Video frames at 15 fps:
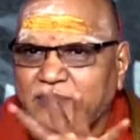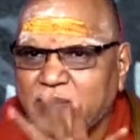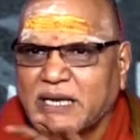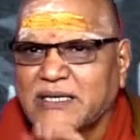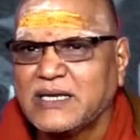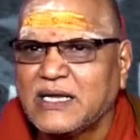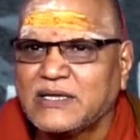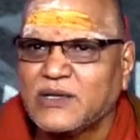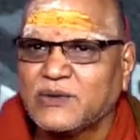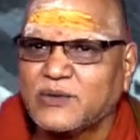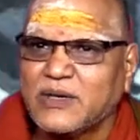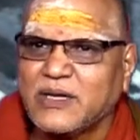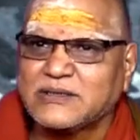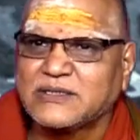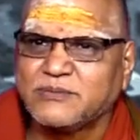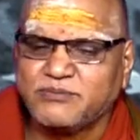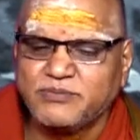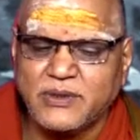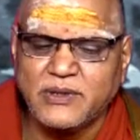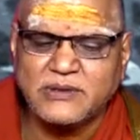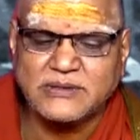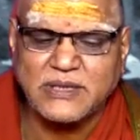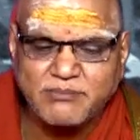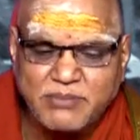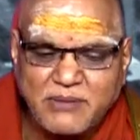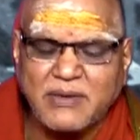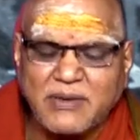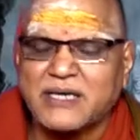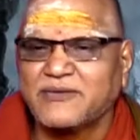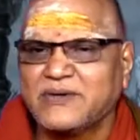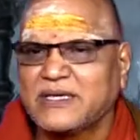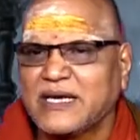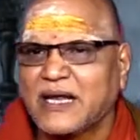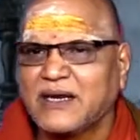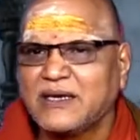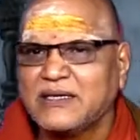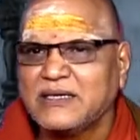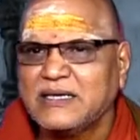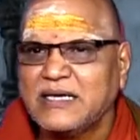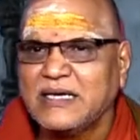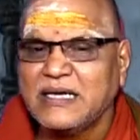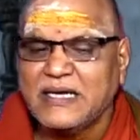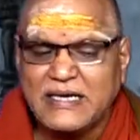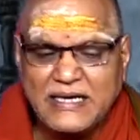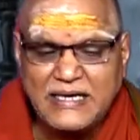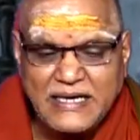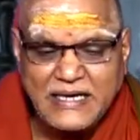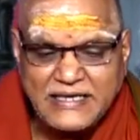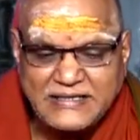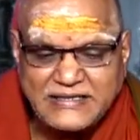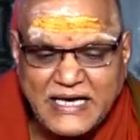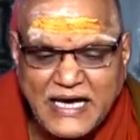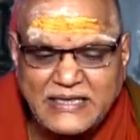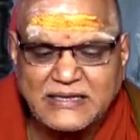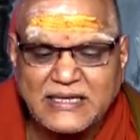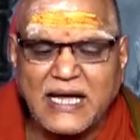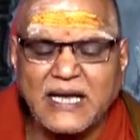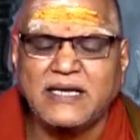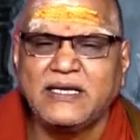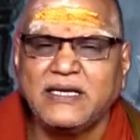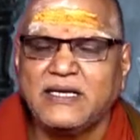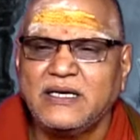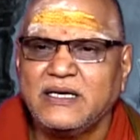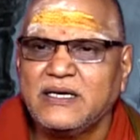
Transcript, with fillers: ప్రజలందరూ కూడా చెప్పు చెప్పిన మాట వింటారని ఈ క్షేత్రాన్ని